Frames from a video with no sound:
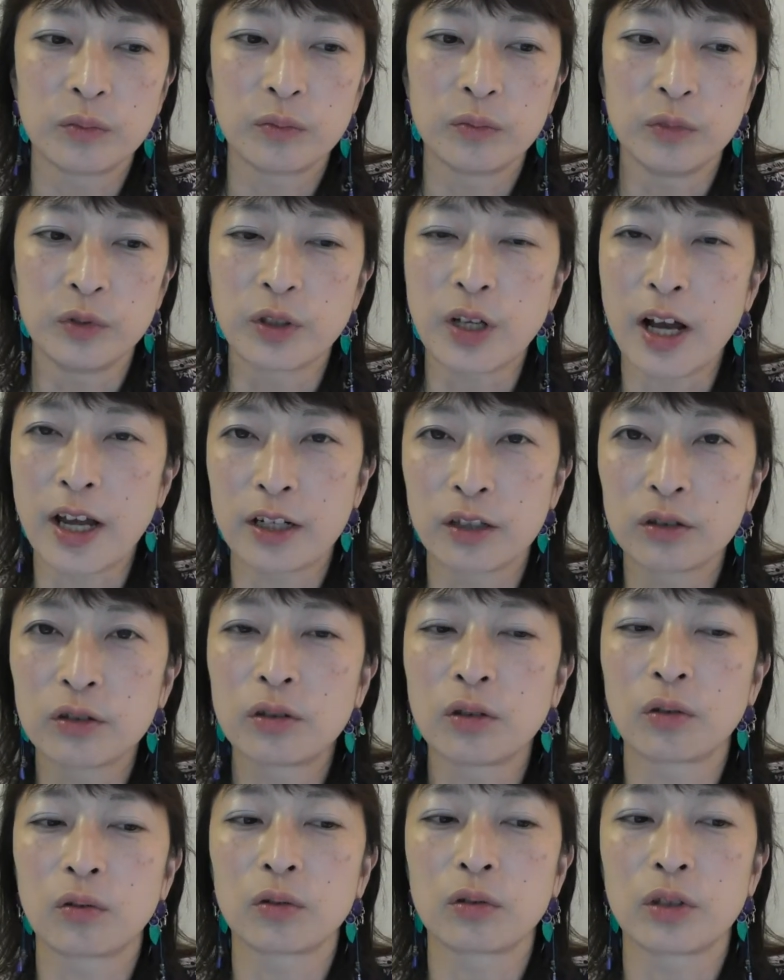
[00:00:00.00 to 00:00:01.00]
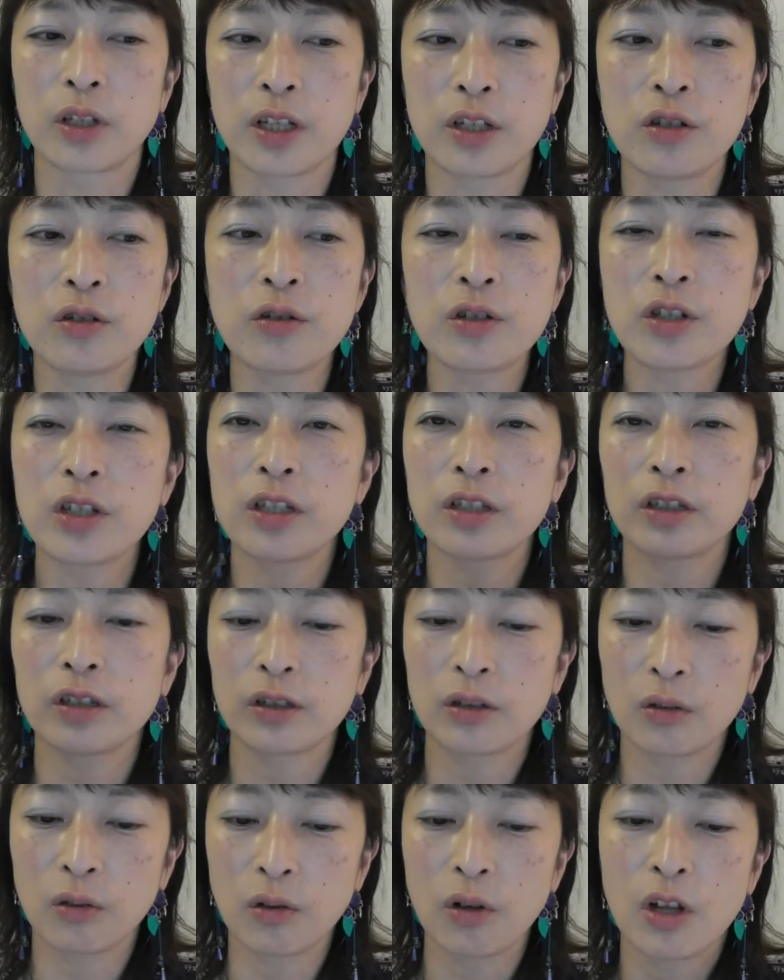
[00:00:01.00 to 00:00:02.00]
迎えるていうことで友
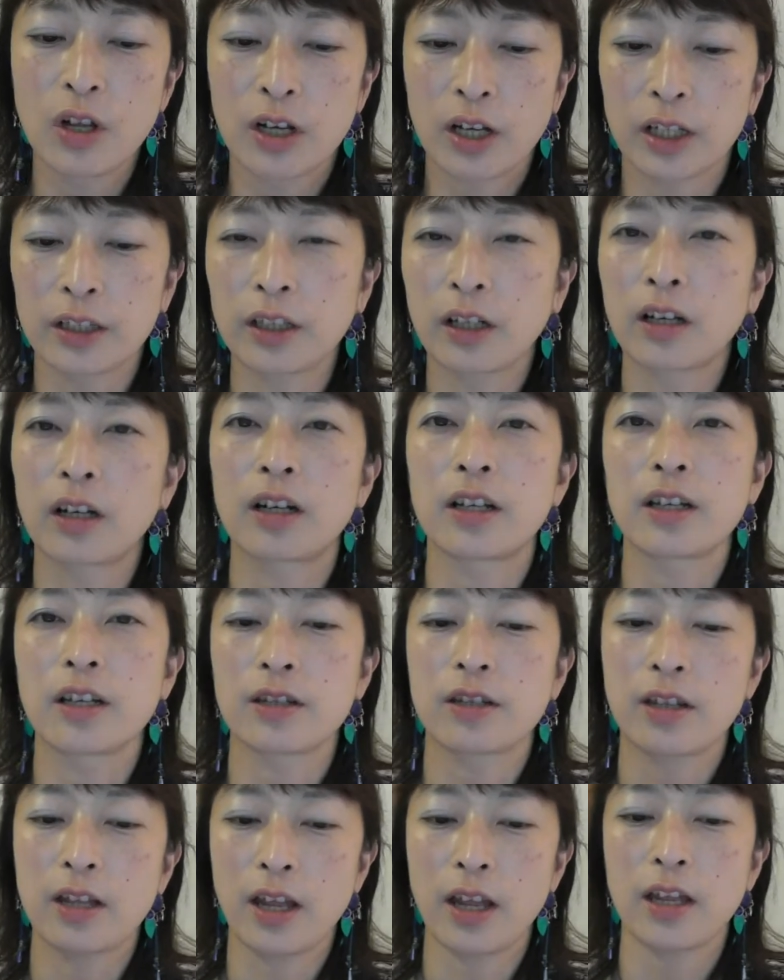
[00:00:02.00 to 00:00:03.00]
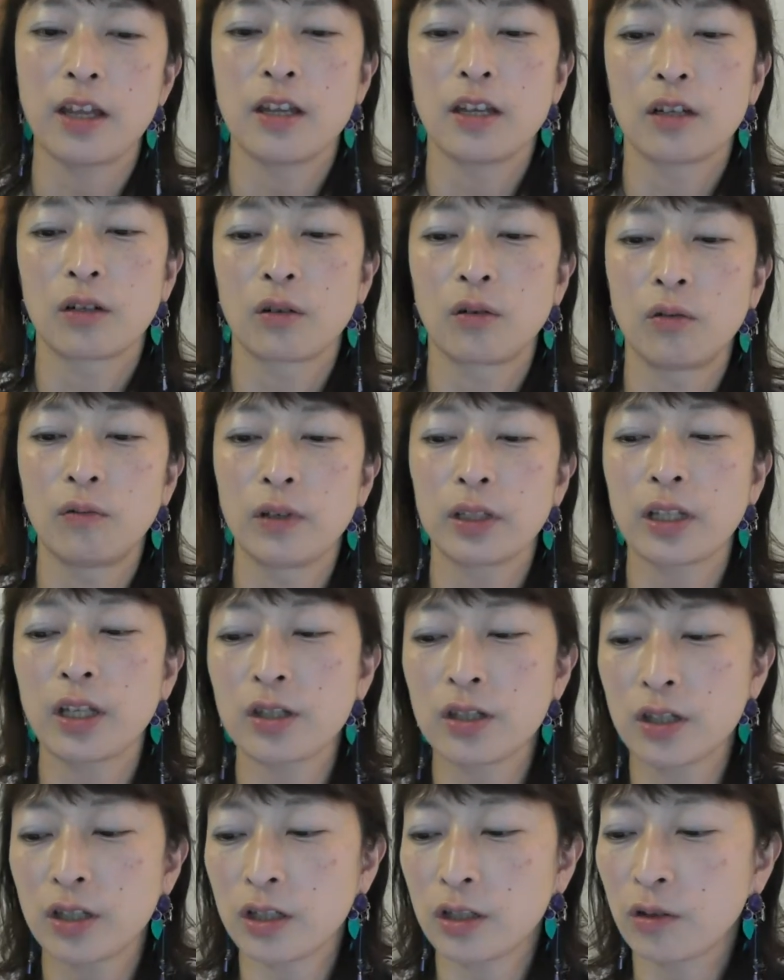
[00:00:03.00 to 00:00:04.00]
人の方からですねこう
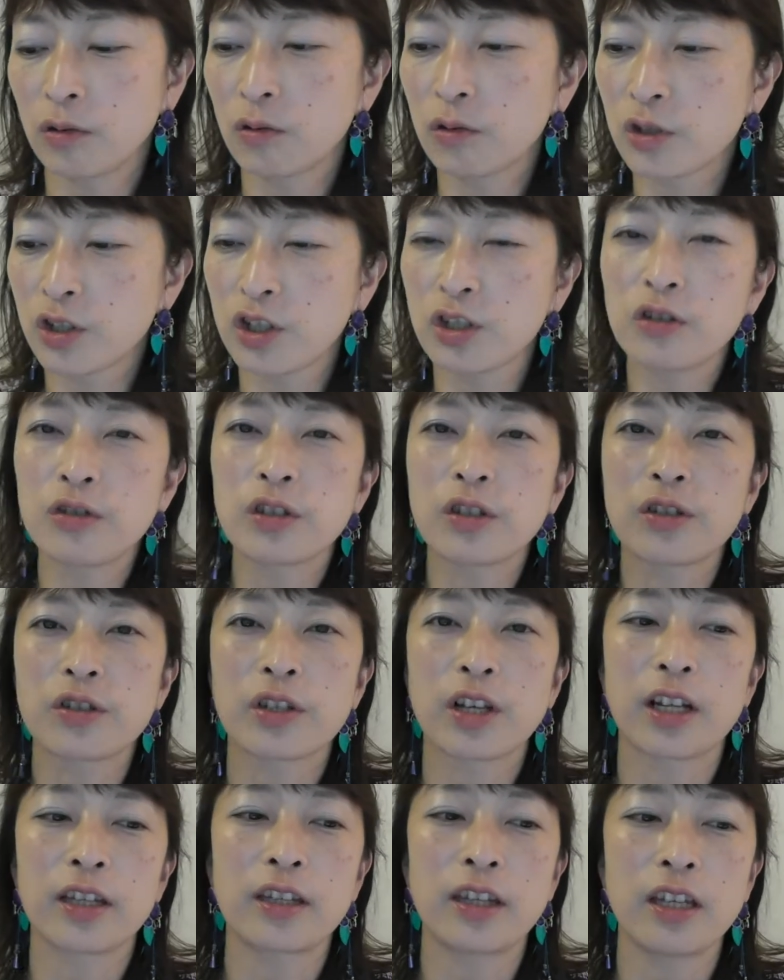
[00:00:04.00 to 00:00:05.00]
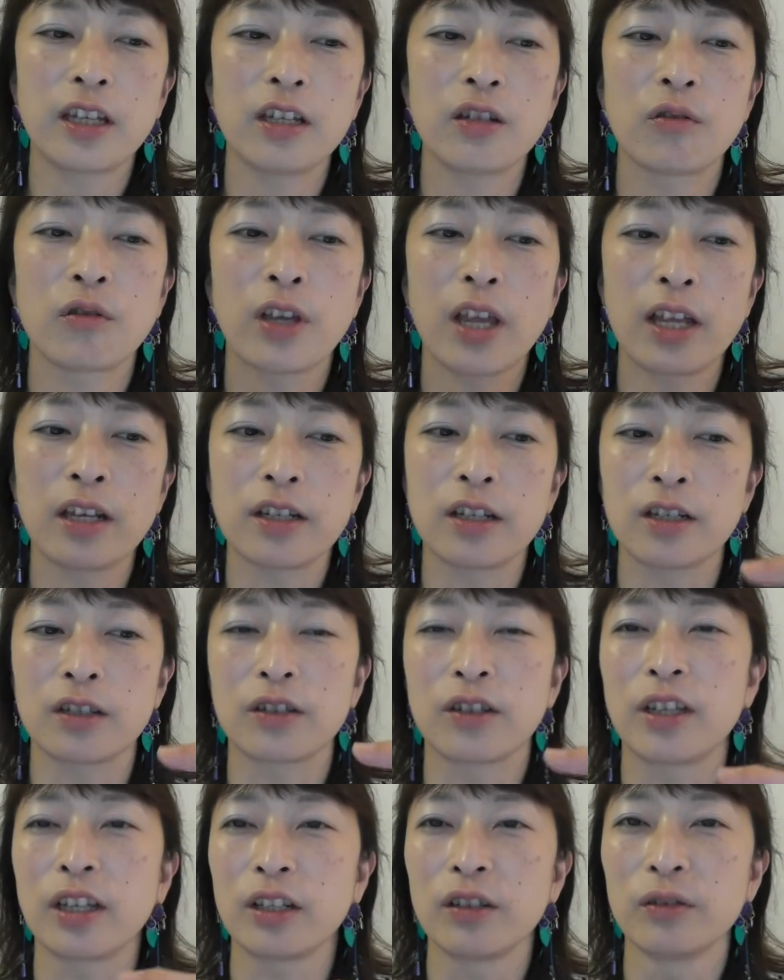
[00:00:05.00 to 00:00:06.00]
私を自由に使っていいよ権利っ
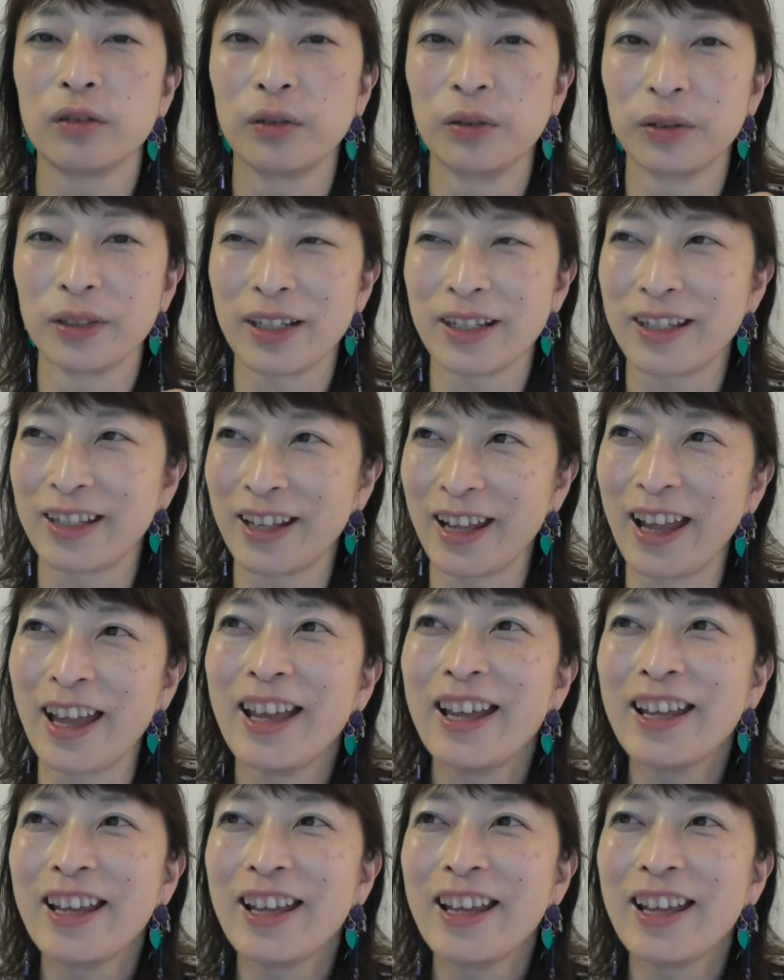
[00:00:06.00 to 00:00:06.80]
ていうのをですね